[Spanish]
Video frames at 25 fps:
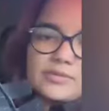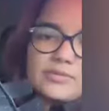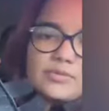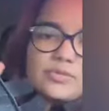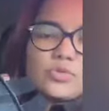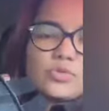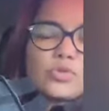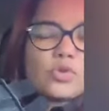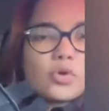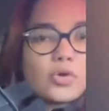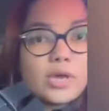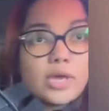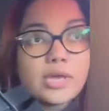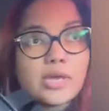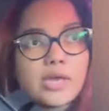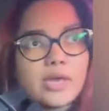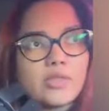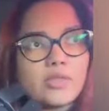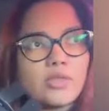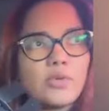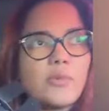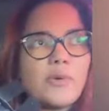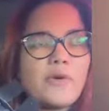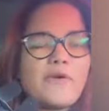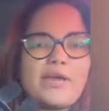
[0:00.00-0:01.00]
no es
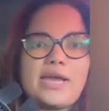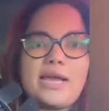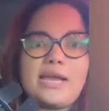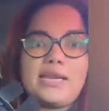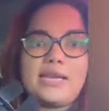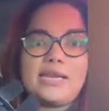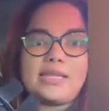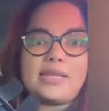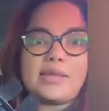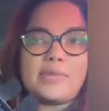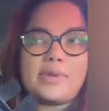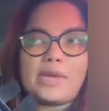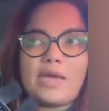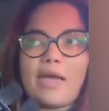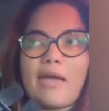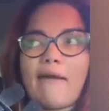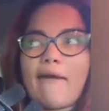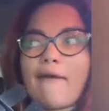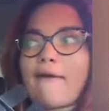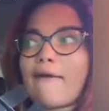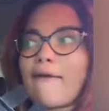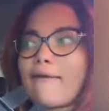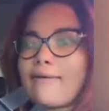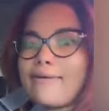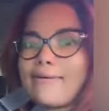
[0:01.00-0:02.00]
que no me vaya a salir también que,
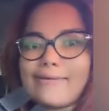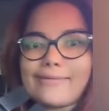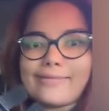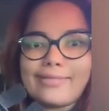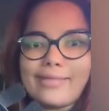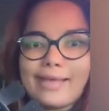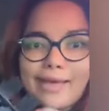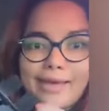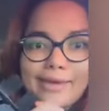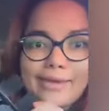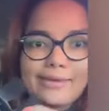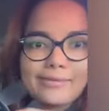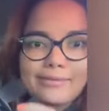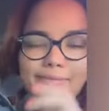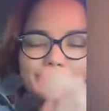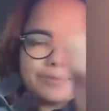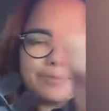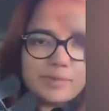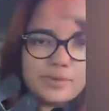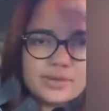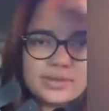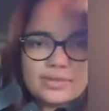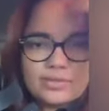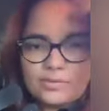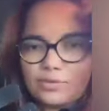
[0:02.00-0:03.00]
hay nadie,
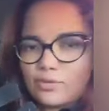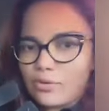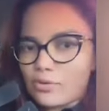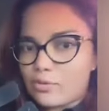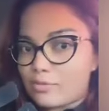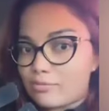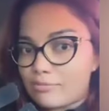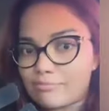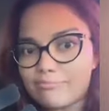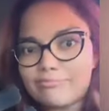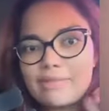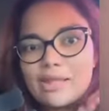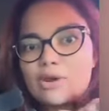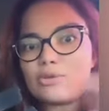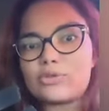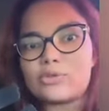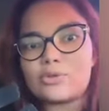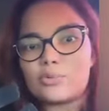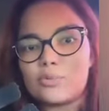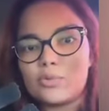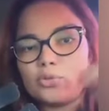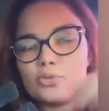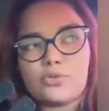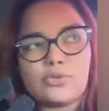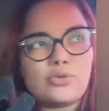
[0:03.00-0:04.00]
no, del
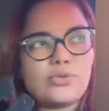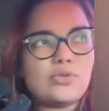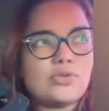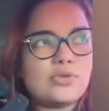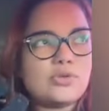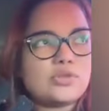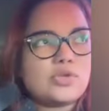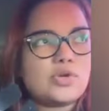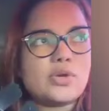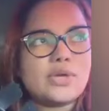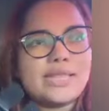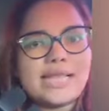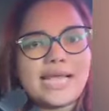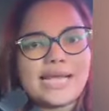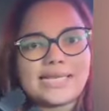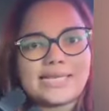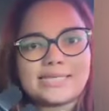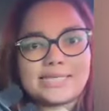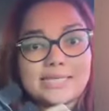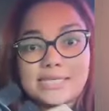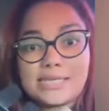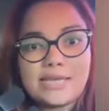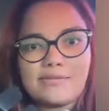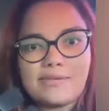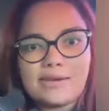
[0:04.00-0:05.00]
otro mundo, no son
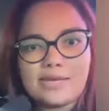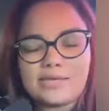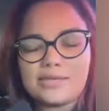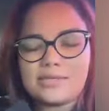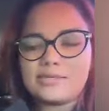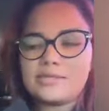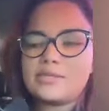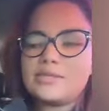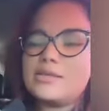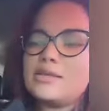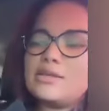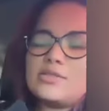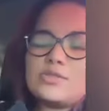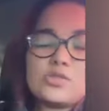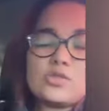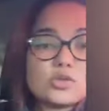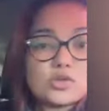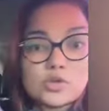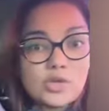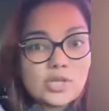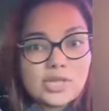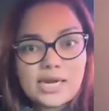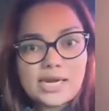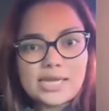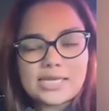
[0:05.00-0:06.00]
inaccesibles, no
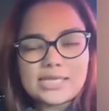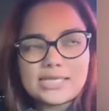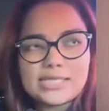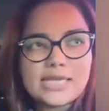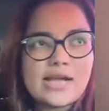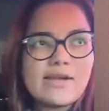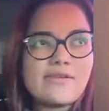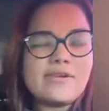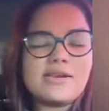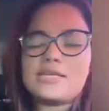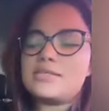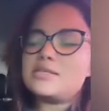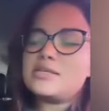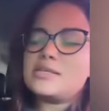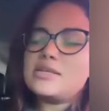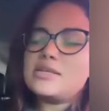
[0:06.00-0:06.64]
son inalcanzables.